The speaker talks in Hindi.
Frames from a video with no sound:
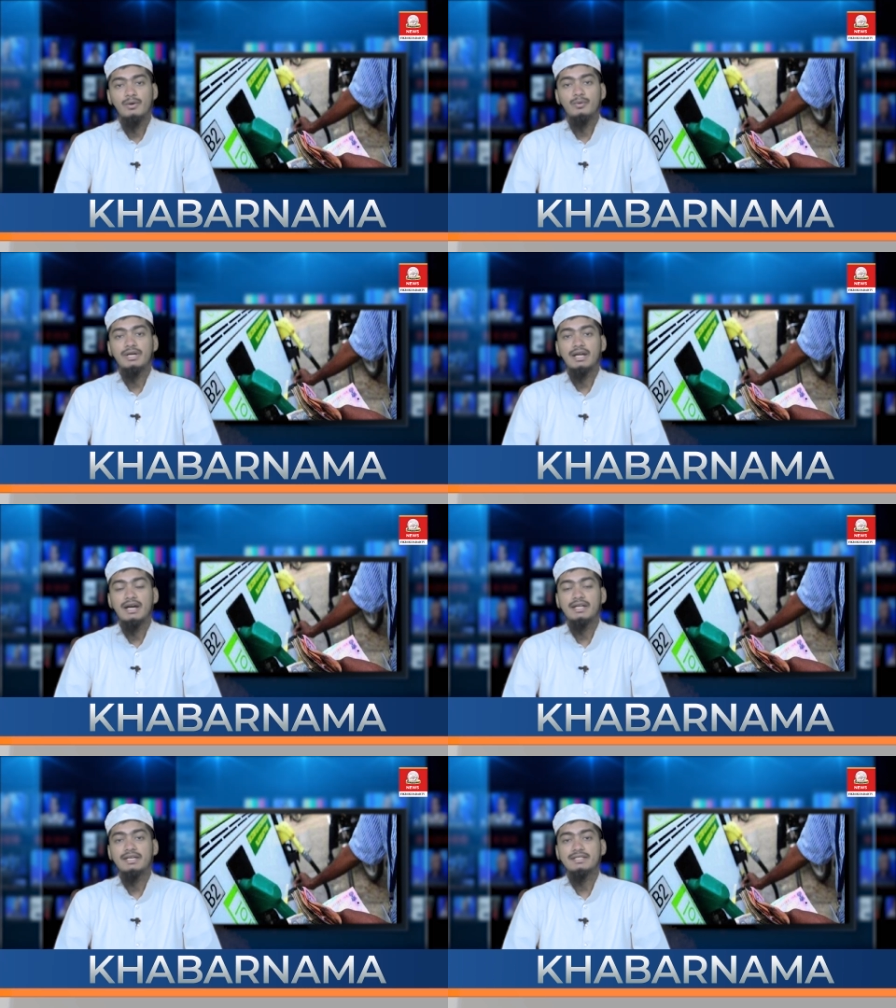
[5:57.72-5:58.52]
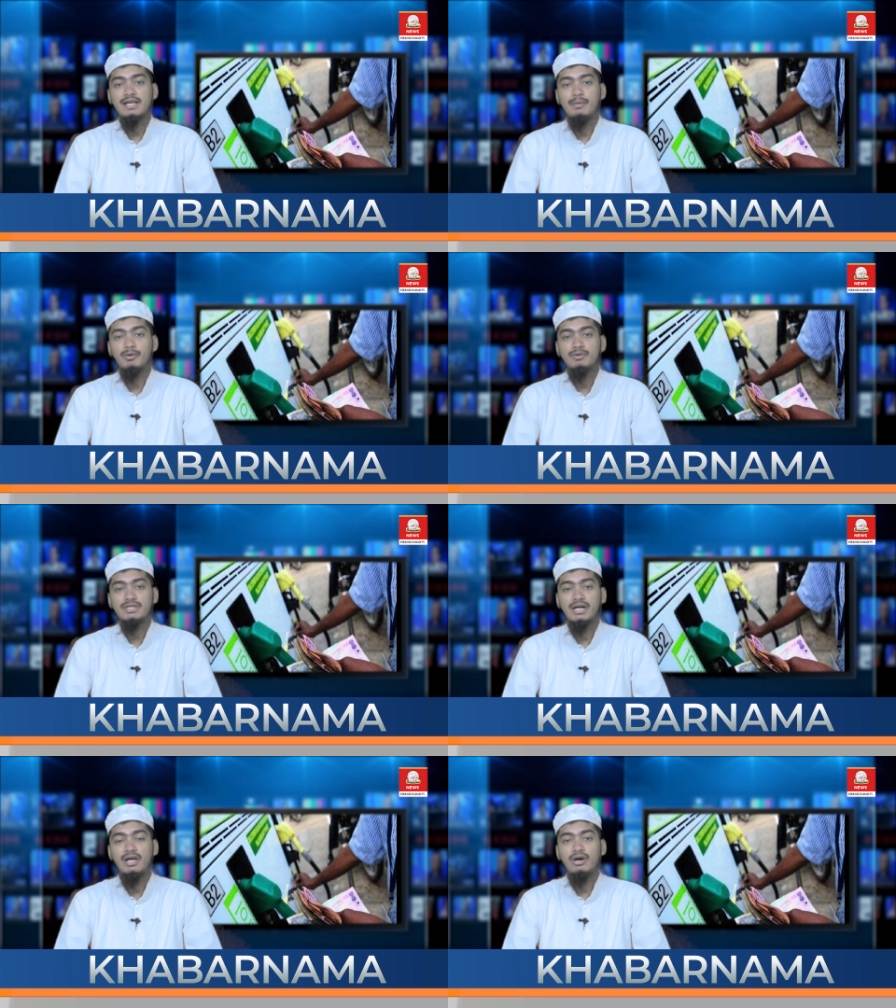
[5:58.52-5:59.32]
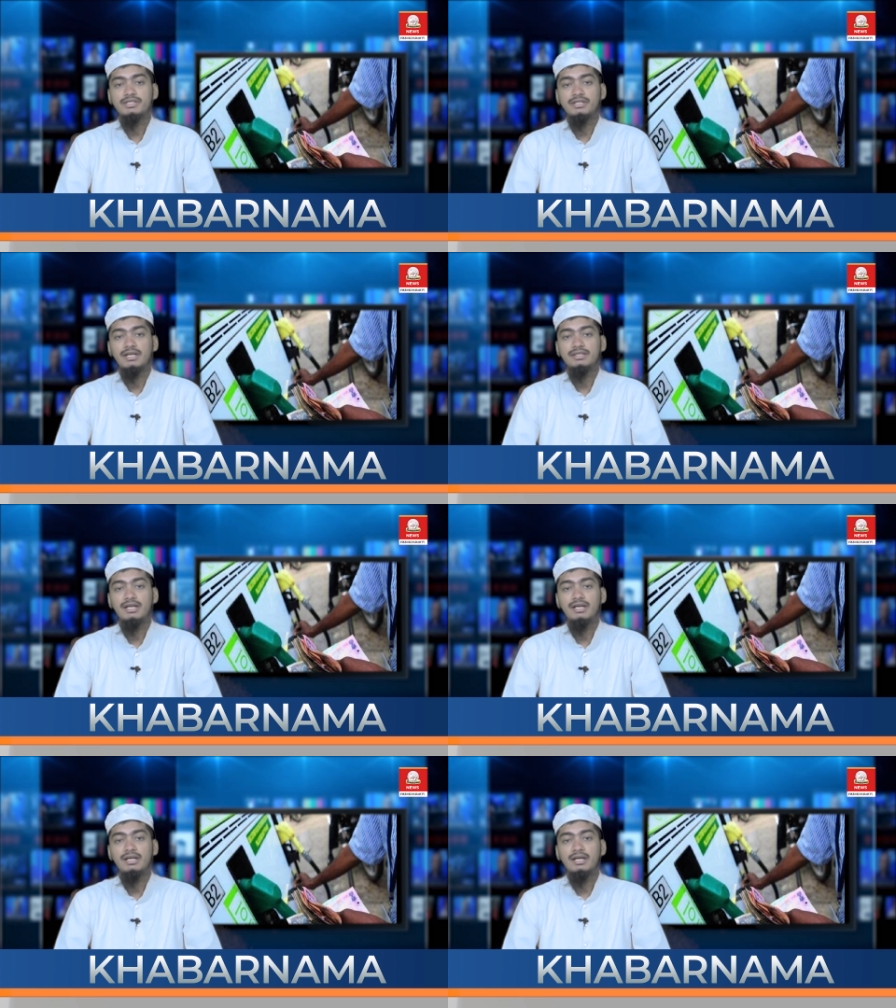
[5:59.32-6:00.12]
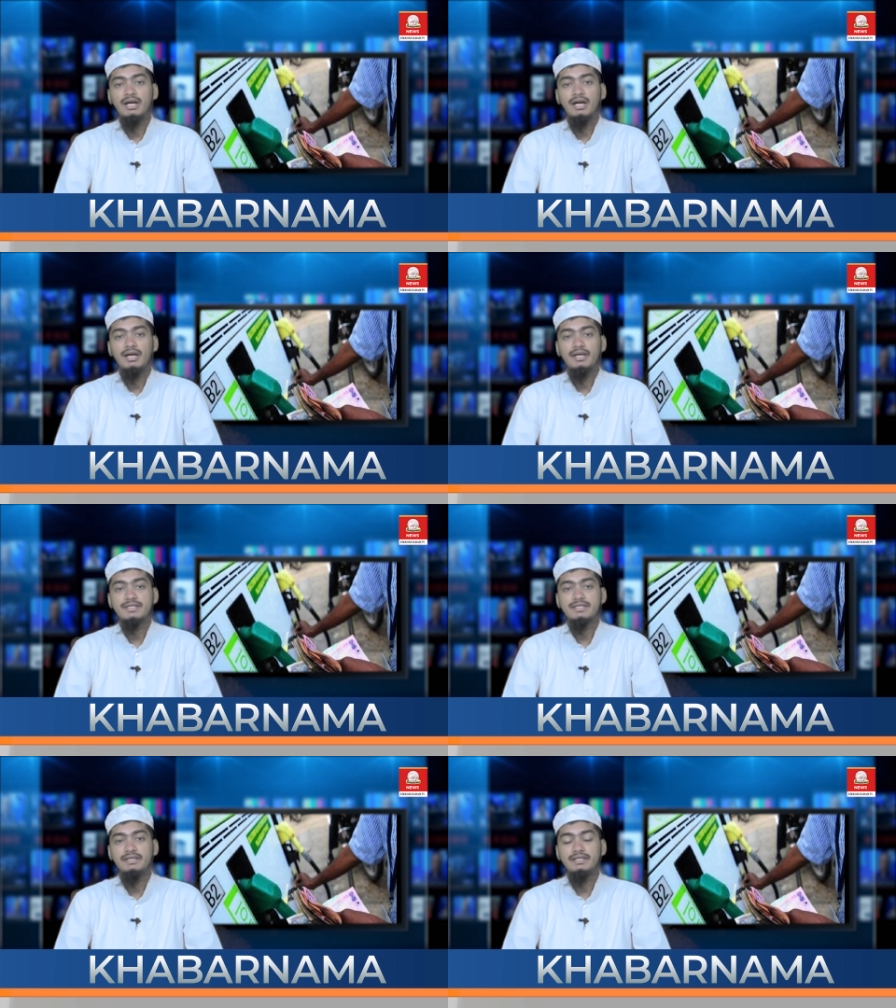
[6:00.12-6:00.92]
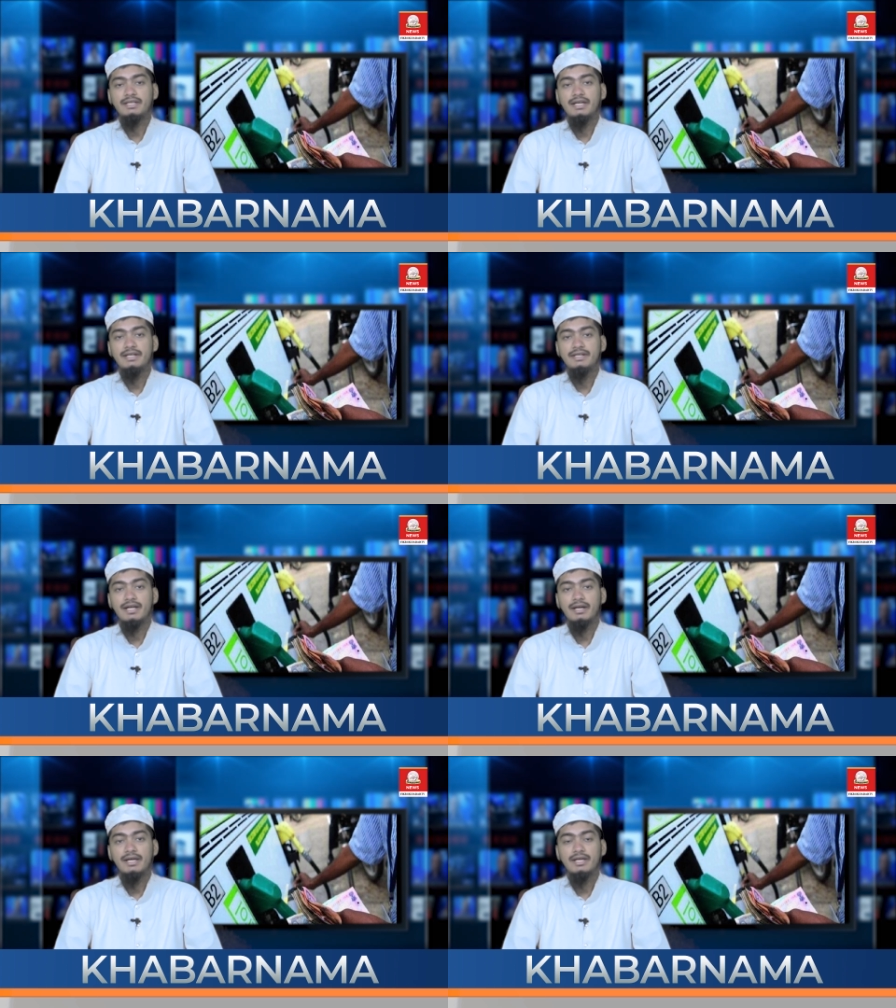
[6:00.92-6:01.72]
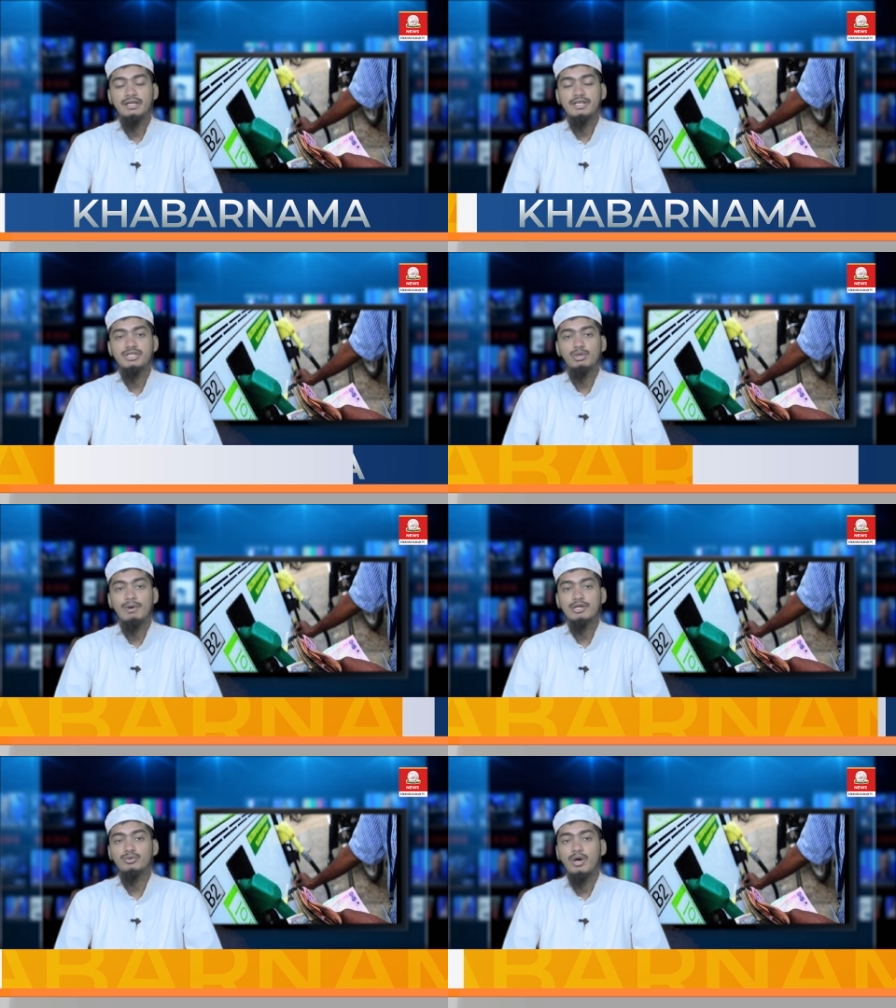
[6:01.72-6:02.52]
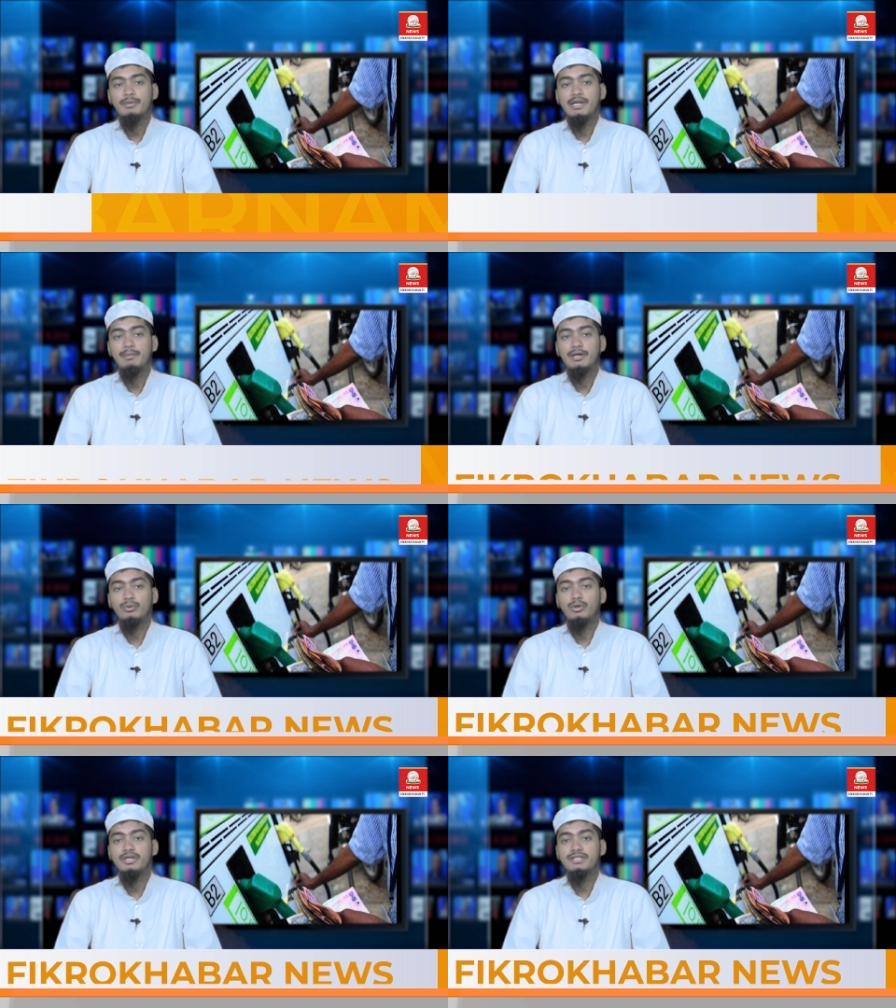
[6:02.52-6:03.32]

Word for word: वहीं कर्नाटक के सबक उजाला और जनता दल एस के लीडर एच डी कुमार स्वामी ने पेट्रोल और